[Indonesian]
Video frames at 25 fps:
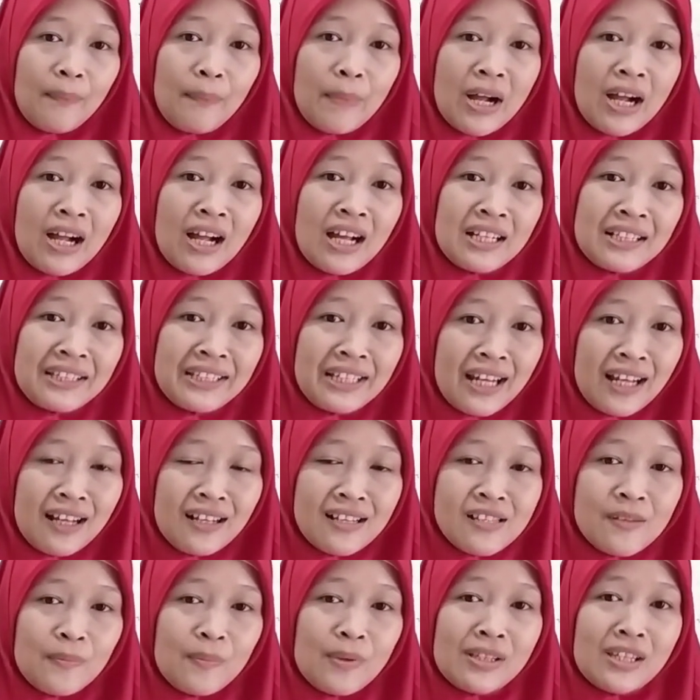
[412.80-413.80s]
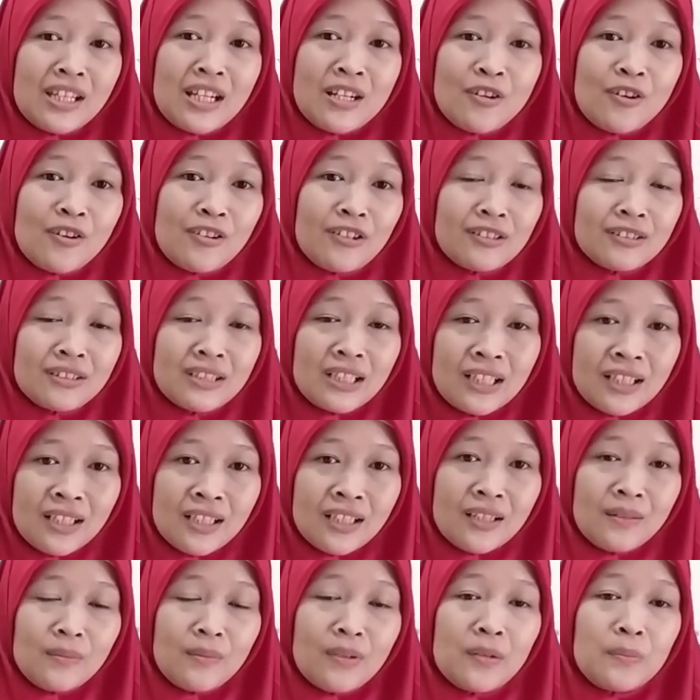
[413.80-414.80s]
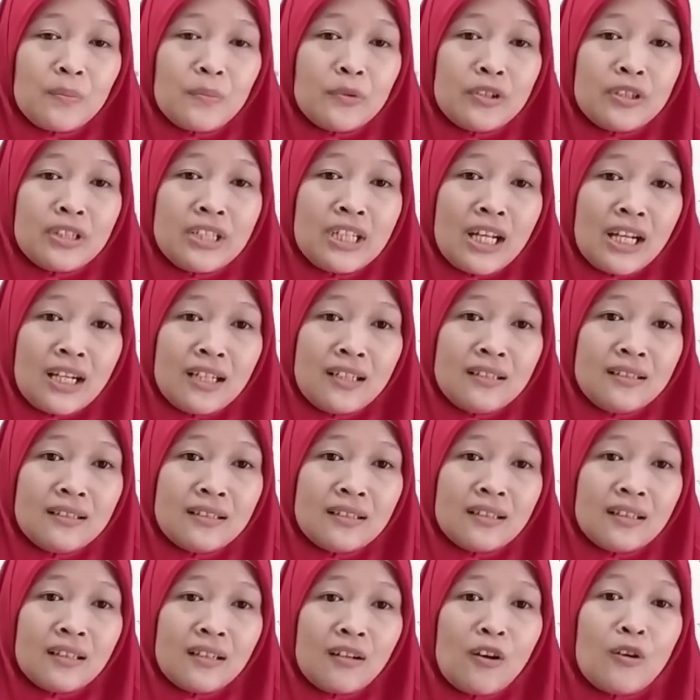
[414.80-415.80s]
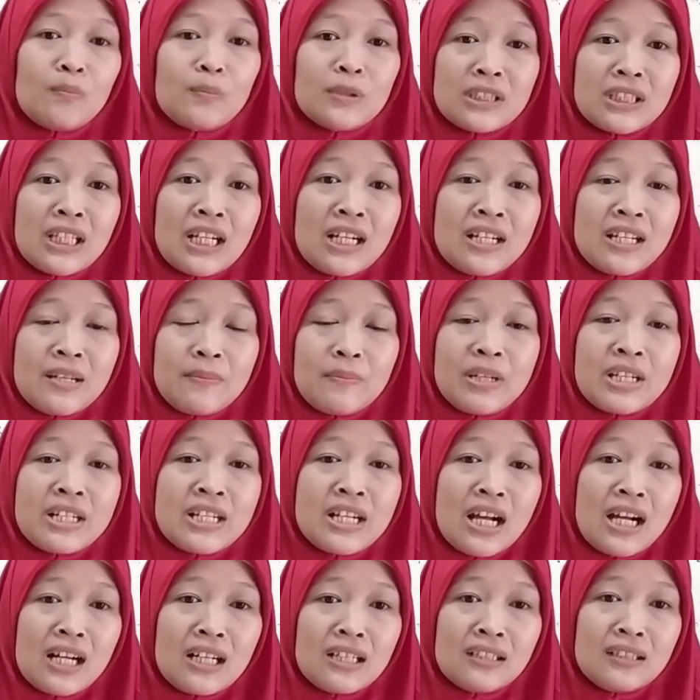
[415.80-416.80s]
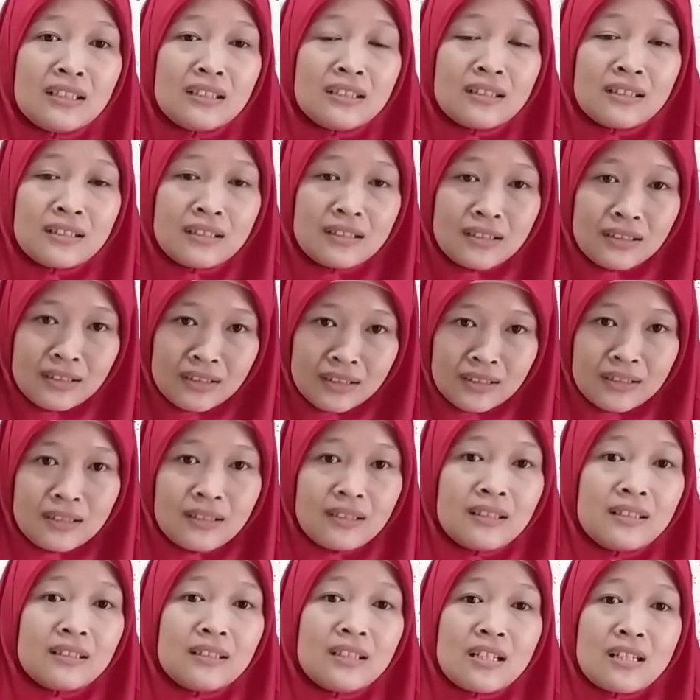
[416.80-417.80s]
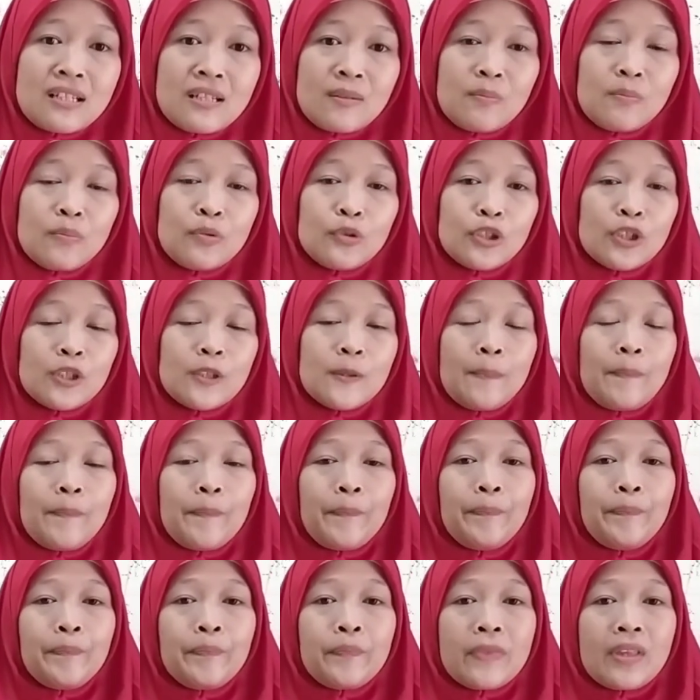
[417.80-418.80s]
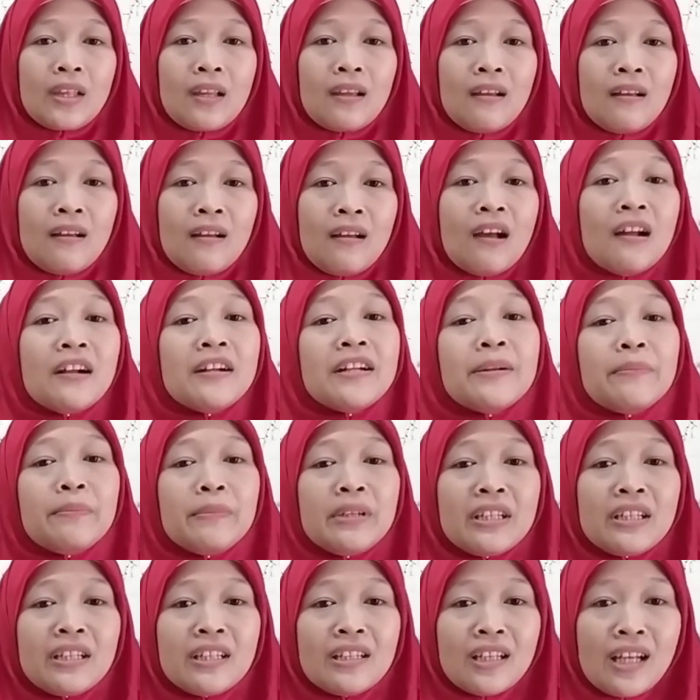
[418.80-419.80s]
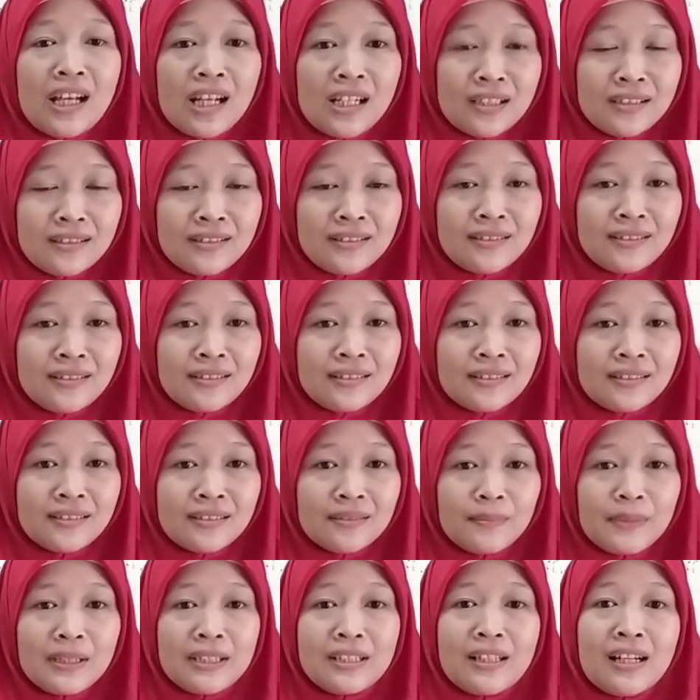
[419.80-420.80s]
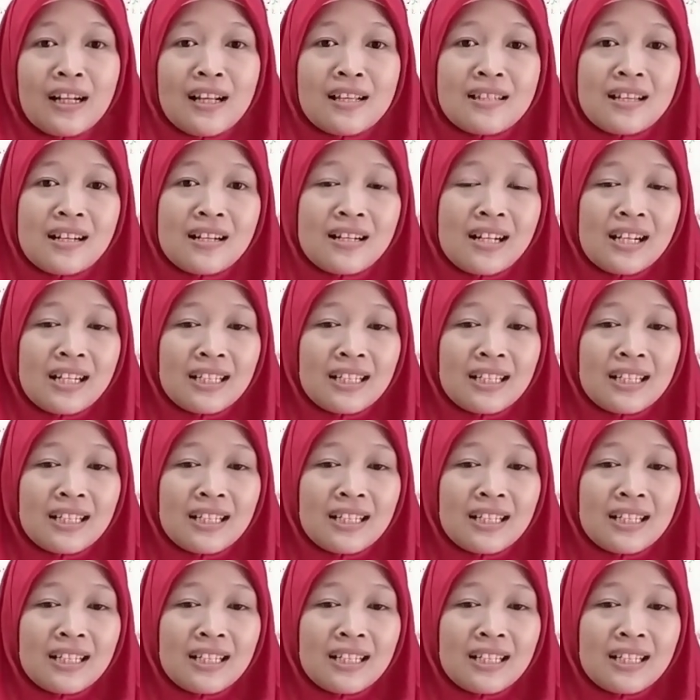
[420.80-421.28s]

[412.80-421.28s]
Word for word: pakarnya seperti dokter maupun yang kompeten di bidang tersebut. Demikian penjelasan